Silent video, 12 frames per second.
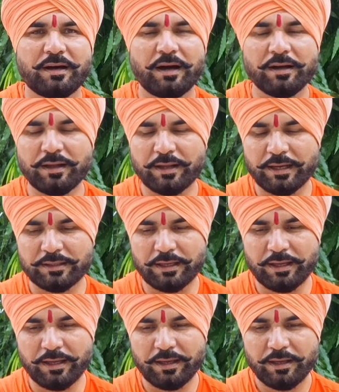आकर
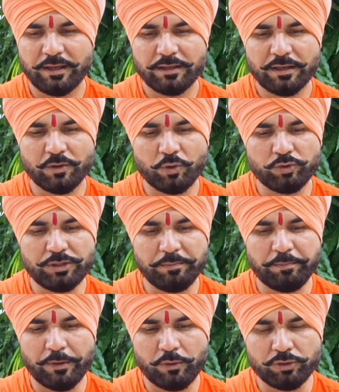कहता है कि गुरुजी
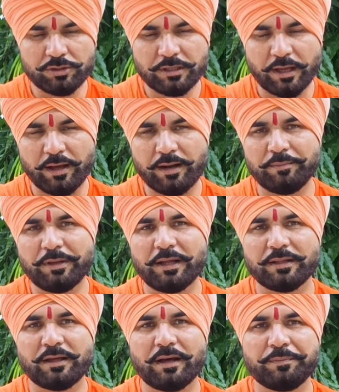बहुत सहारा
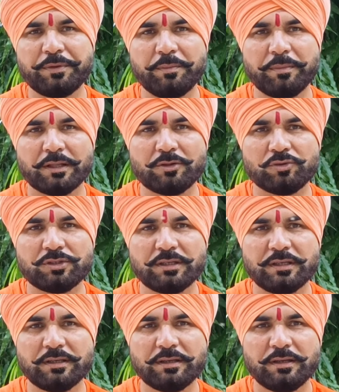मिला था आपकी बातों
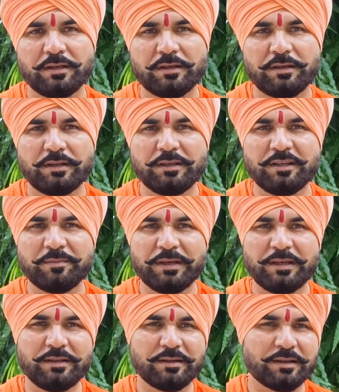से लेकिन
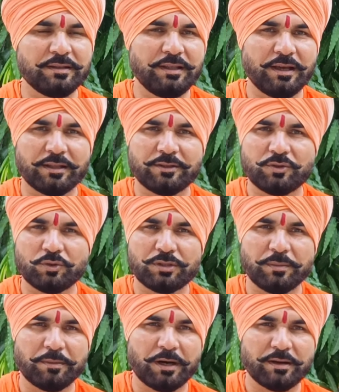मैं इन गंदी आदतों
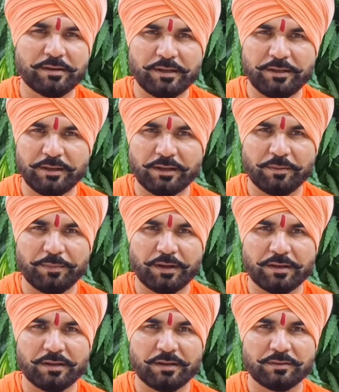से बाहर नहीं निकल
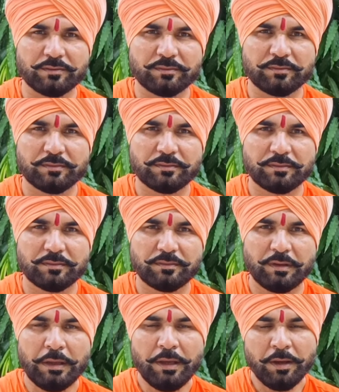पा रहा
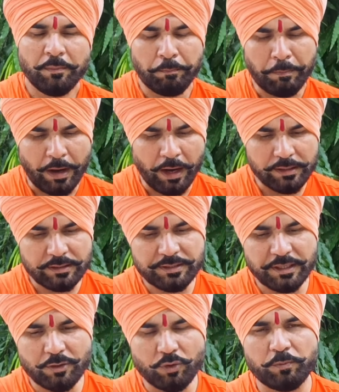हूं
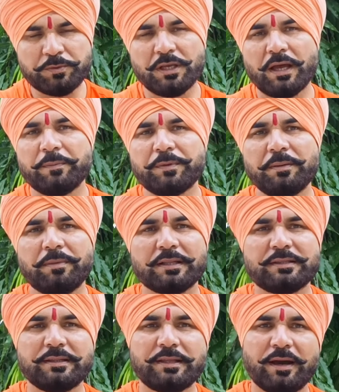मानसिक रूप से आपकी
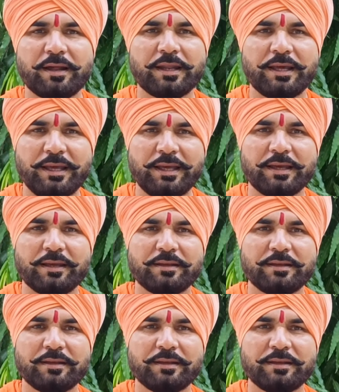बातें ध्यान हैं